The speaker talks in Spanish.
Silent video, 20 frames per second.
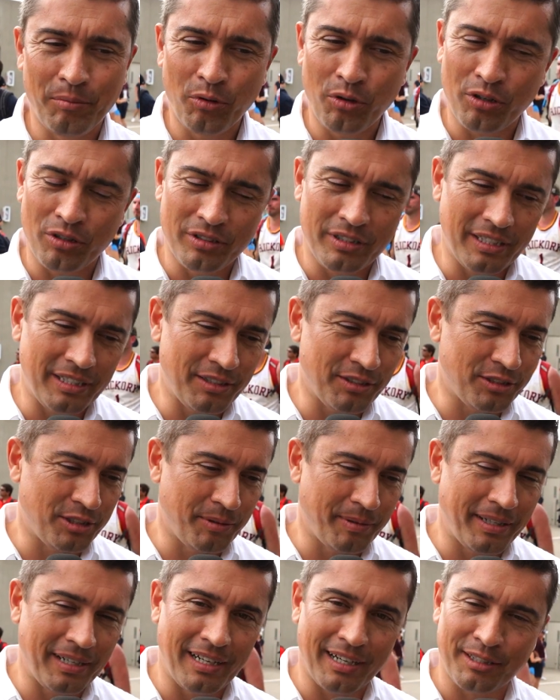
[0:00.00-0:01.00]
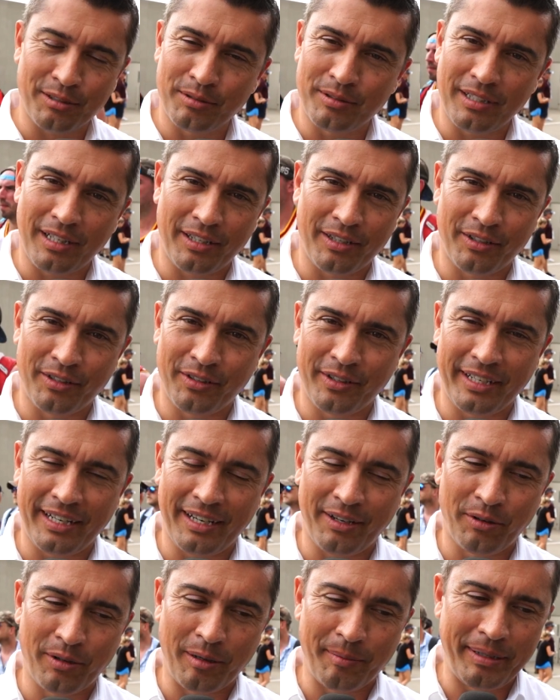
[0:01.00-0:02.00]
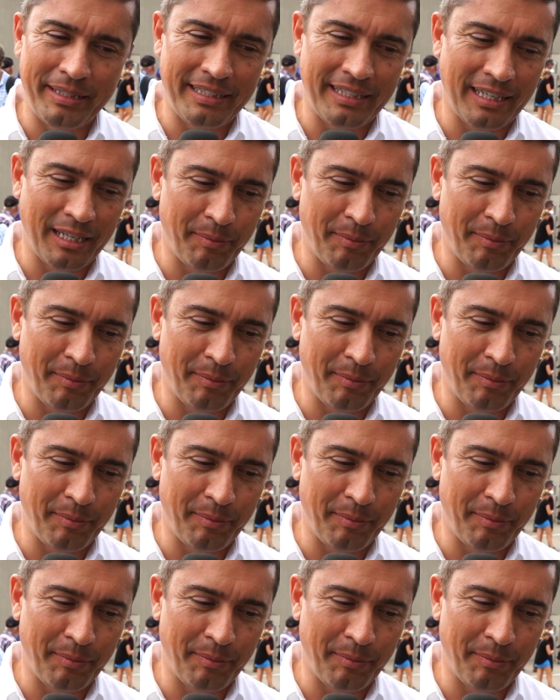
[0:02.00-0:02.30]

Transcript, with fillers: muy contento, si bien el resultado no era obviamente